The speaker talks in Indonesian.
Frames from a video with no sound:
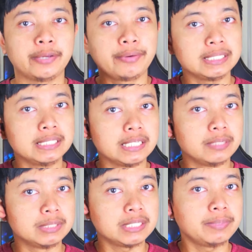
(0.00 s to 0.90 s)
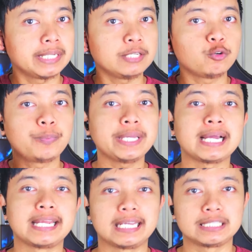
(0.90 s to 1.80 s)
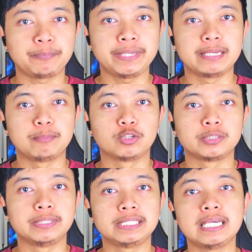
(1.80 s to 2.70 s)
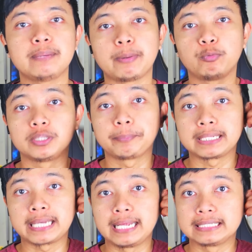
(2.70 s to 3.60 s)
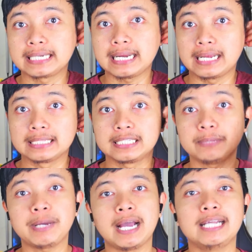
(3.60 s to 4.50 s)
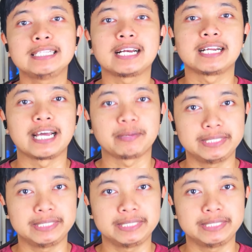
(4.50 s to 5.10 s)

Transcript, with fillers: TWS ini bisa bikin kuping kalian sepi. Mau sebising apapun tempat kalian sekarang, tetap nggak akan terdengar